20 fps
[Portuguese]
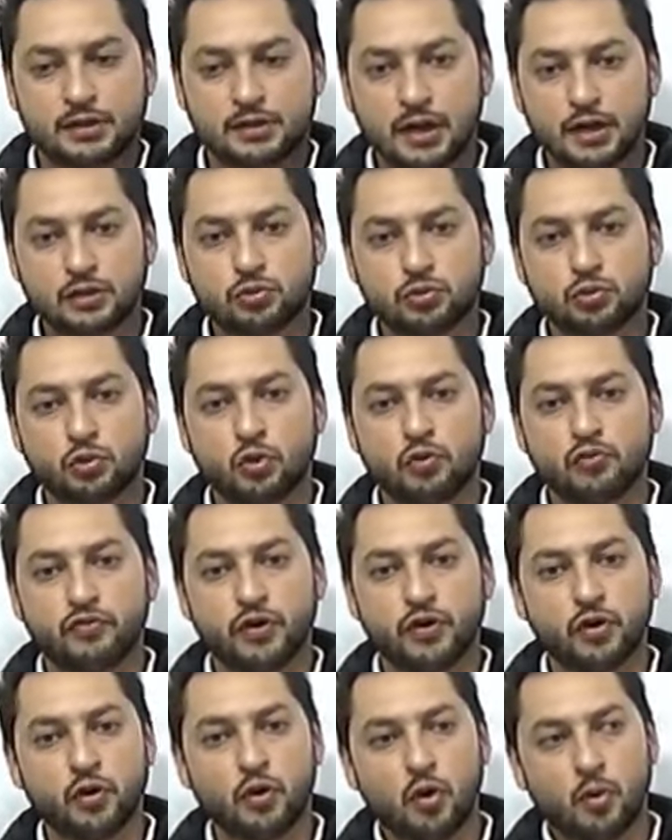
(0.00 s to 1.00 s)
dentro do
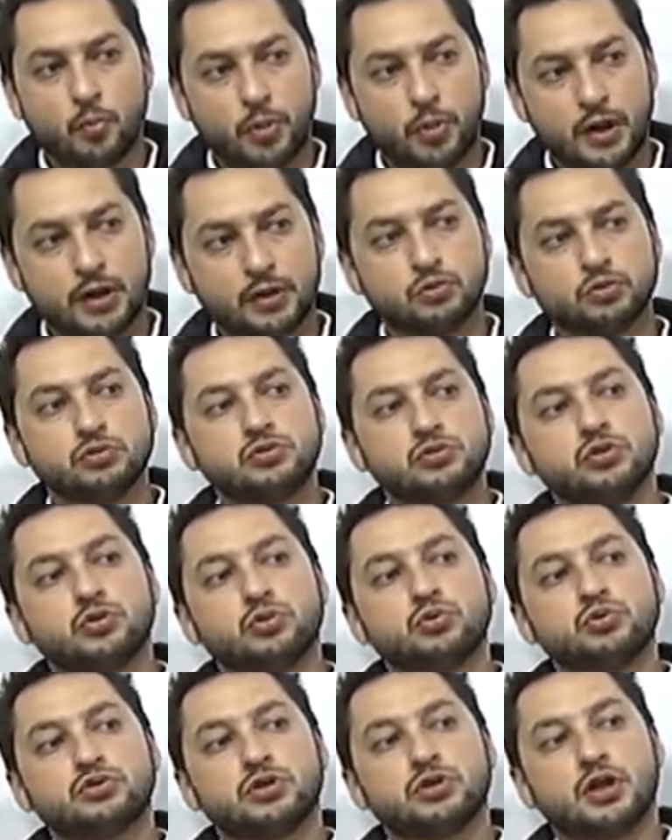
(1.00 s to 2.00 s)
governo para reduzir o
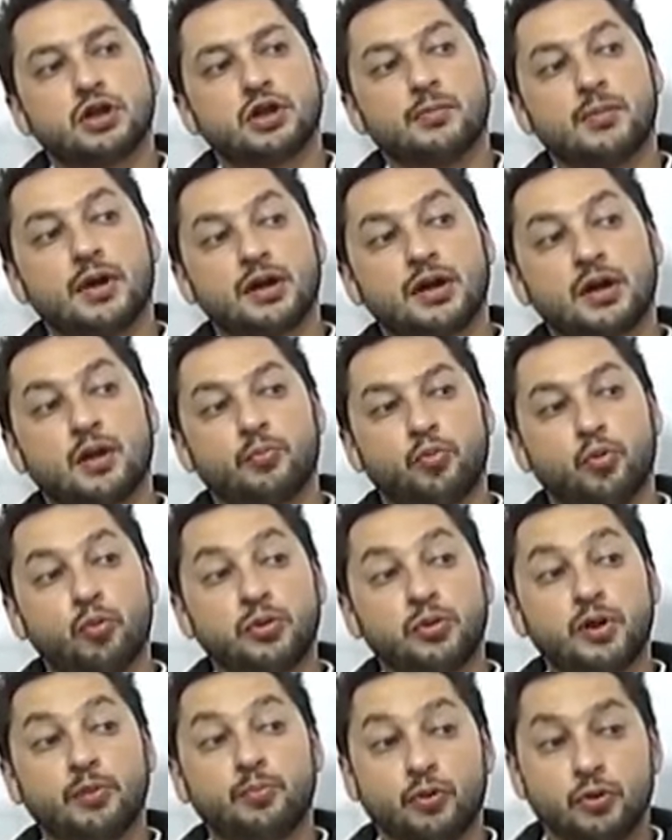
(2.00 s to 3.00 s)
custeio da máquina
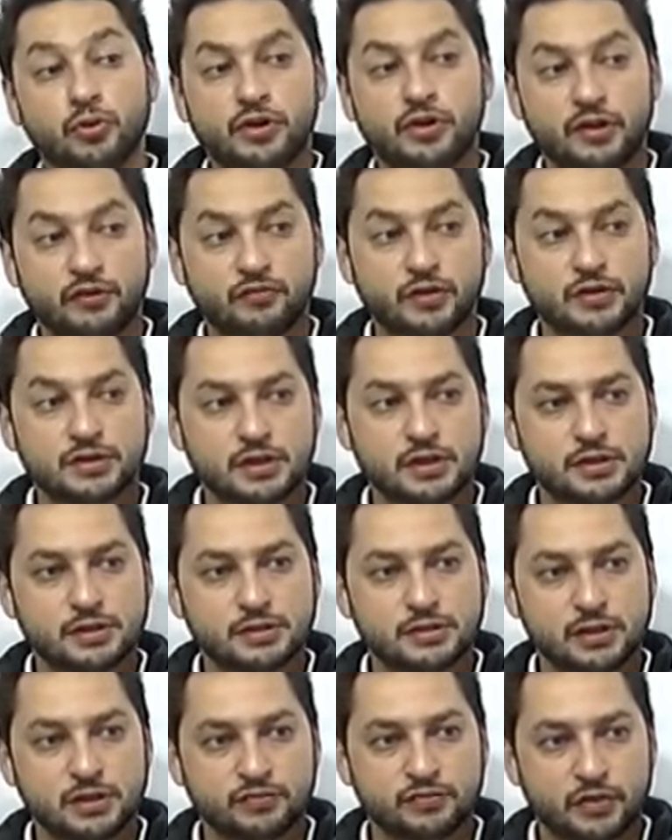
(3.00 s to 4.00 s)
pública e poder fazer essas
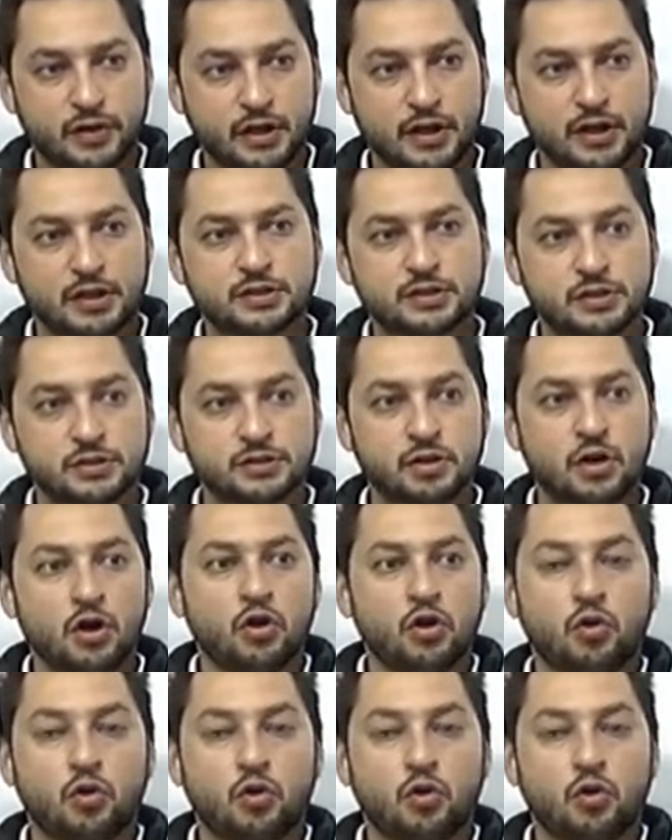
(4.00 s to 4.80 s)
transferências,